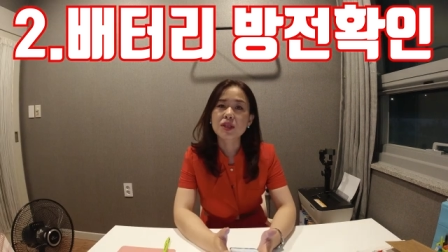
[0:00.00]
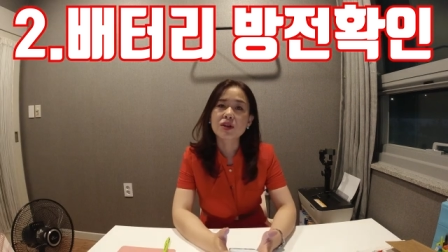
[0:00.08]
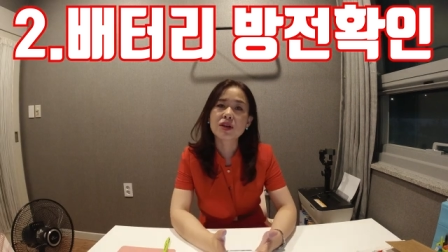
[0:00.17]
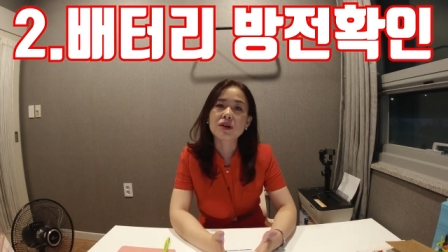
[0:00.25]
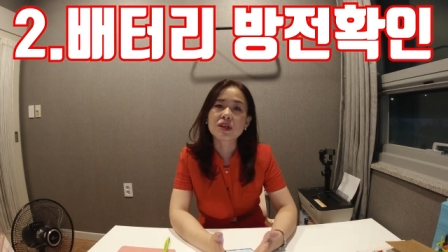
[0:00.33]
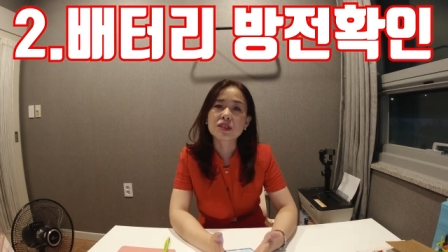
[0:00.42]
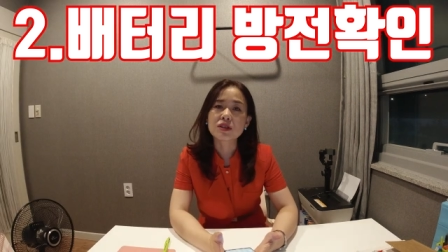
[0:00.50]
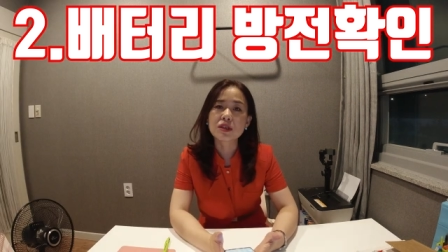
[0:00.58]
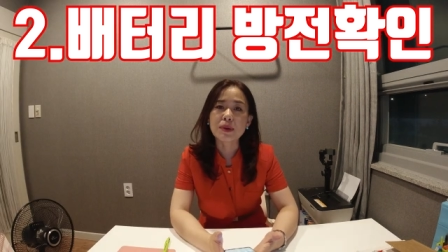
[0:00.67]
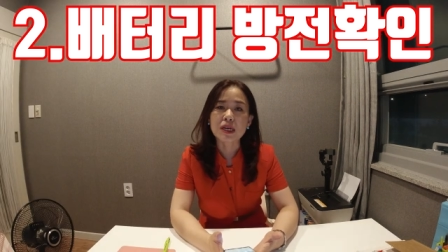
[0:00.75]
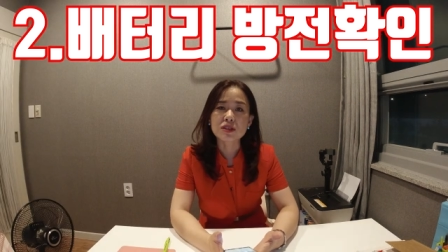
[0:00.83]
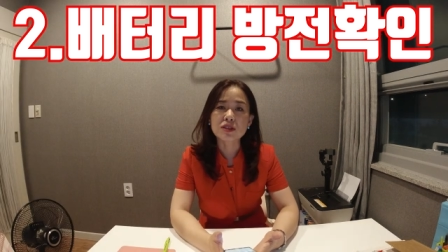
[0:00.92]
배터리가
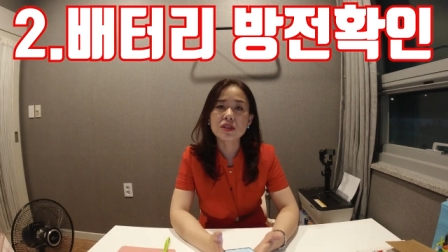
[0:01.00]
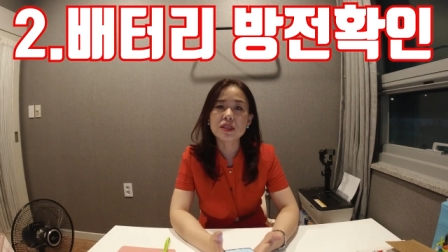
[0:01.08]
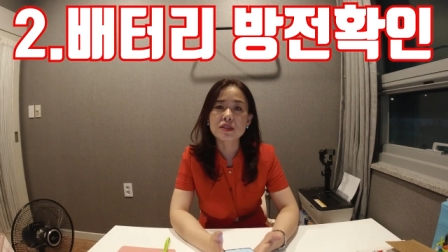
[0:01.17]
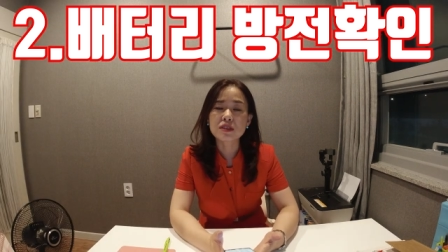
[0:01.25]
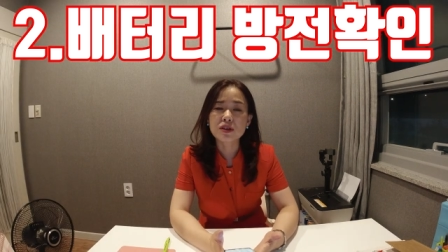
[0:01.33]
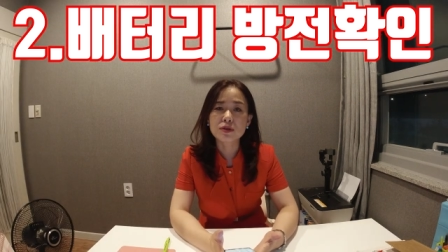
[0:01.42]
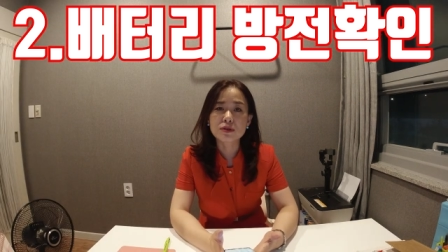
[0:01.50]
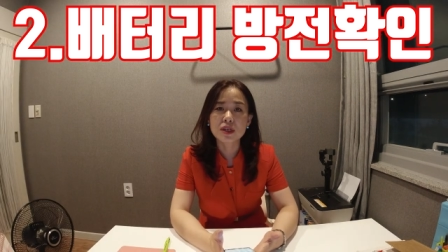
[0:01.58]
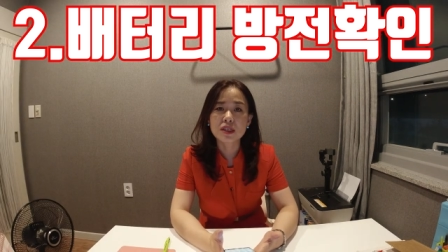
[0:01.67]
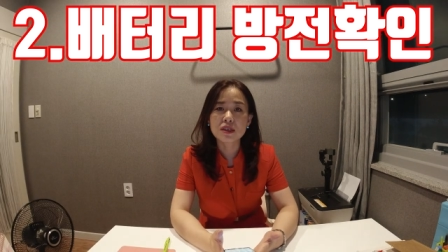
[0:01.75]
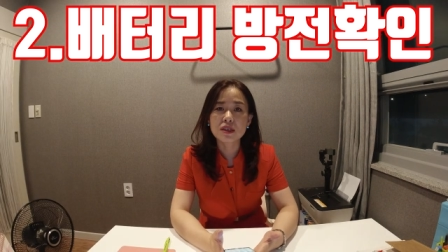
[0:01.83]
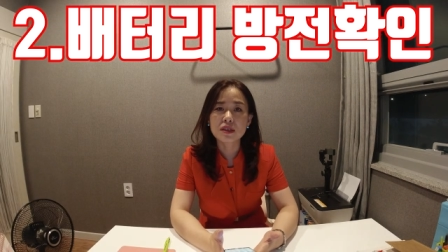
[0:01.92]
완전히 방전됐을
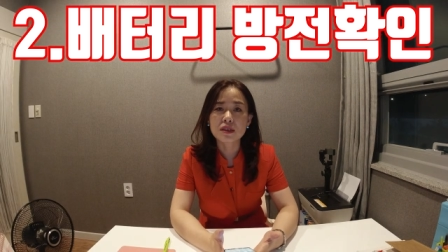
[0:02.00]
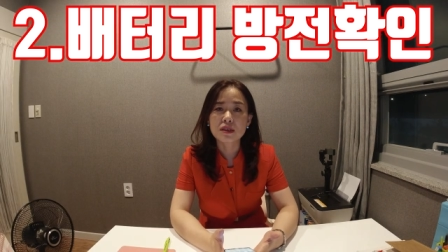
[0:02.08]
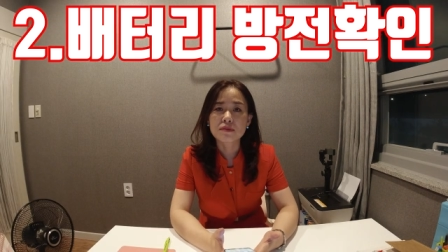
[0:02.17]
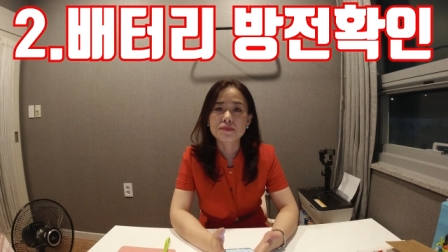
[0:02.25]
경우에는